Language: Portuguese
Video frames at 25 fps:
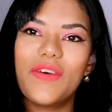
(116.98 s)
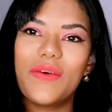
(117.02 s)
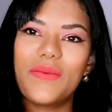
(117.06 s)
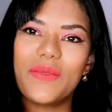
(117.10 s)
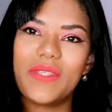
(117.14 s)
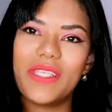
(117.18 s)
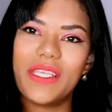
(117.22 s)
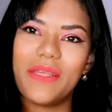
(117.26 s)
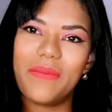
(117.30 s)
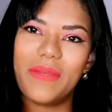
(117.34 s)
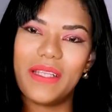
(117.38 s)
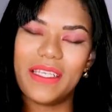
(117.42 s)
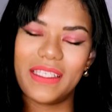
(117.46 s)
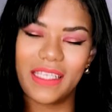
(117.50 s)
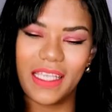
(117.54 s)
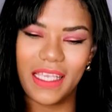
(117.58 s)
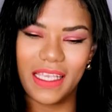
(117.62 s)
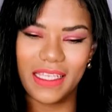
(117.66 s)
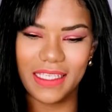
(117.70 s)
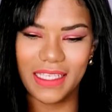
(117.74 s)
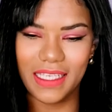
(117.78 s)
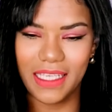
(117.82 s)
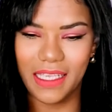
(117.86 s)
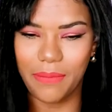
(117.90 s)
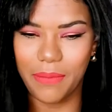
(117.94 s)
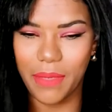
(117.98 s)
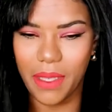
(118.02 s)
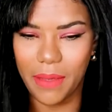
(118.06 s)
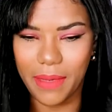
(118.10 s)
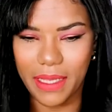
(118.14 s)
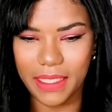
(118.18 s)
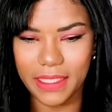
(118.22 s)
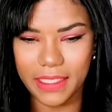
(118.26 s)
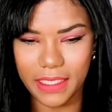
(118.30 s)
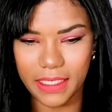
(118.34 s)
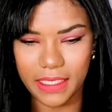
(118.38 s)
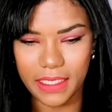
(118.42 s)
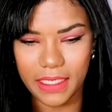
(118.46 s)
vamos aí para essa resenha
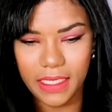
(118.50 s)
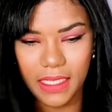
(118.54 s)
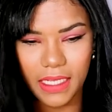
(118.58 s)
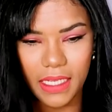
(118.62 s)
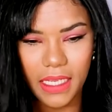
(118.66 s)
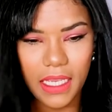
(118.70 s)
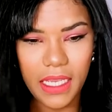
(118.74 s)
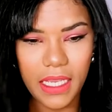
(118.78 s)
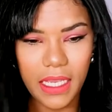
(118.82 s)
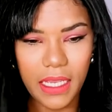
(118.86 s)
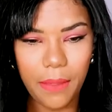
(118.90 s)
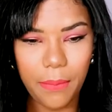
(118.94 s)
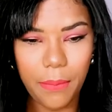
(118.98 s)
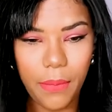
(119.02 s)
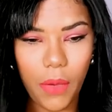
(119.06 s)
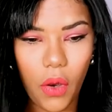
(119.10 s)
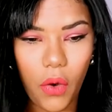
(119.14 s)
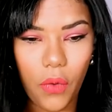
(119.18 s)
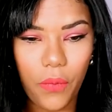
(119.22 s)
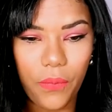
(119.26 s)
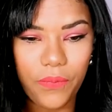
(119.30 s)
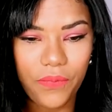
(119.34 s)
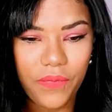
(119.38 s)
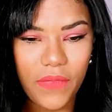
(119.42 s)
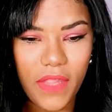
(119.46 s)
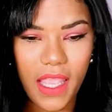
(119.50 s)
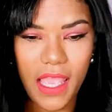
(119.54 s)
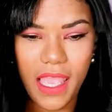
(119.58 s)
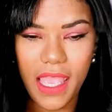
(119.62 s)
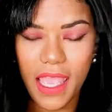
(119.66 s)
babadeira. Bom,